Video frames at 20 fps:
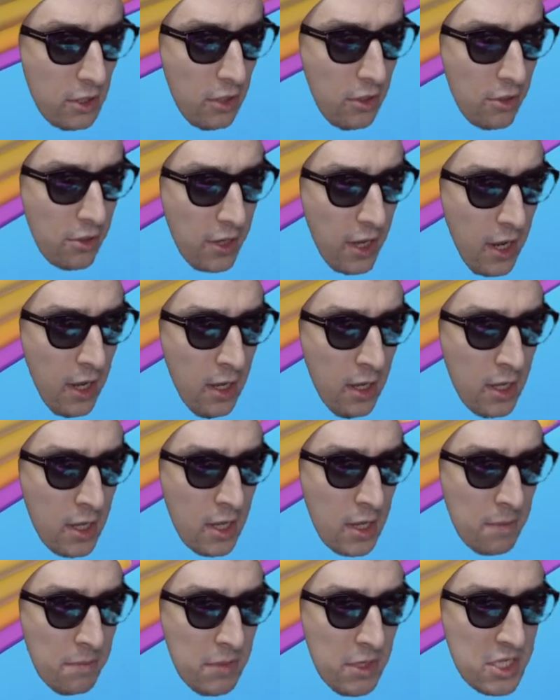ていうのをね、
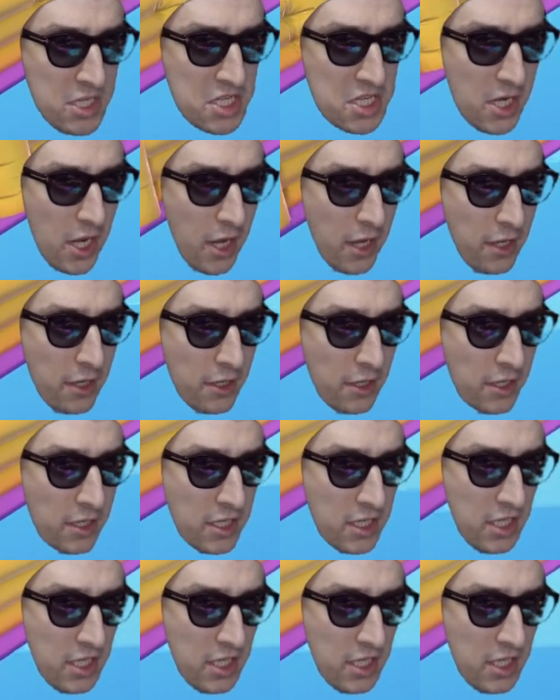見してあげる